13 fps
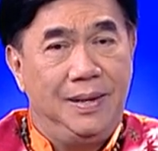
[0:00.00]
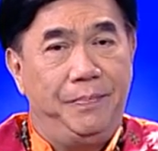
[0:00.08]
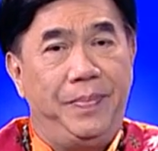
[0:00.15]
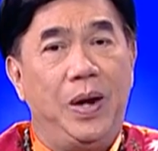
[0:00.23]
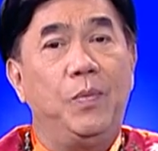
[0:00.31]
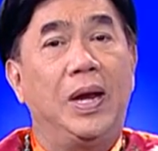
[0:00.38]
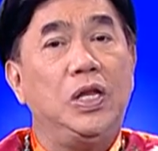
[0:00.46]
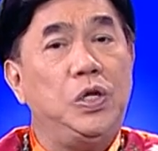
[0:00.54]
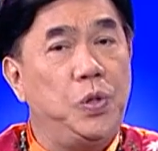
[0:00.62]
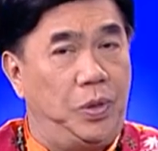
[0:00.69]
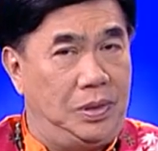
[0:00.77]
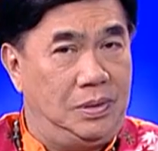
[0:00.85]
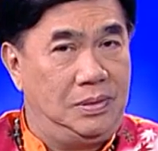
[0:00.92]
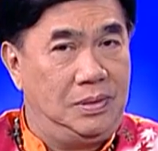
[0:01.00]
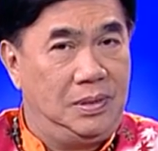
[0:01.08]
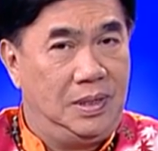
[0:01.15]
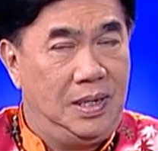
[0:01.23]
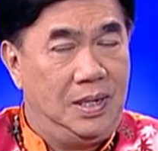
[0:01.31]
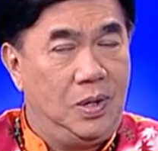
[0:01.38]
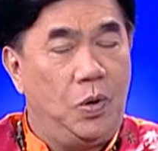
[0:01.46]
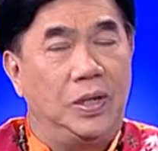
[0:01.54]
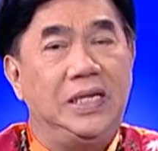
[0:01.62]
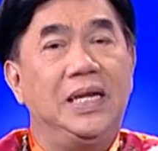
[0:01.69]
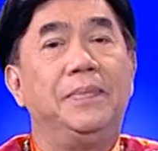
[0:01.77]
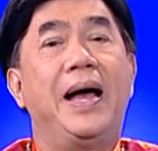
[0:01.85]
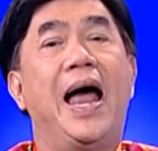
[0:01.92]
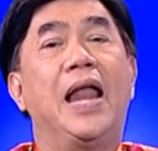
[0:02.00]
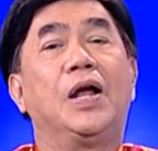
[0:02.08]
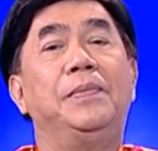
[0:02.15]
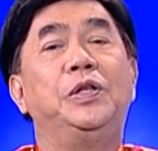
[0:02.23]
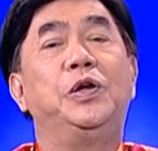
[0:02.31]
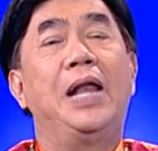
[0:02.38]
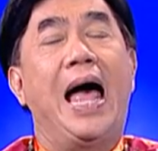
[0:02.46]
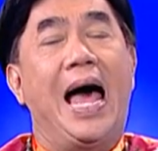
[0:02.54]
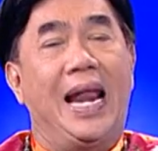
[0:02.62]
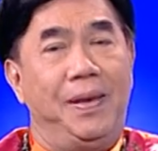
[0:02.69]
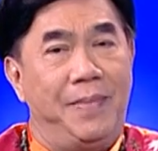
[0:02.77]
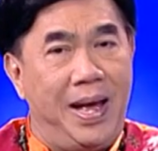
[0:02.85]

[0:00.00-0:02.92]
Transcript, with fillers: เป็นวันหยุด คนที่ทำงานก็ไม่ต้องลาอะไร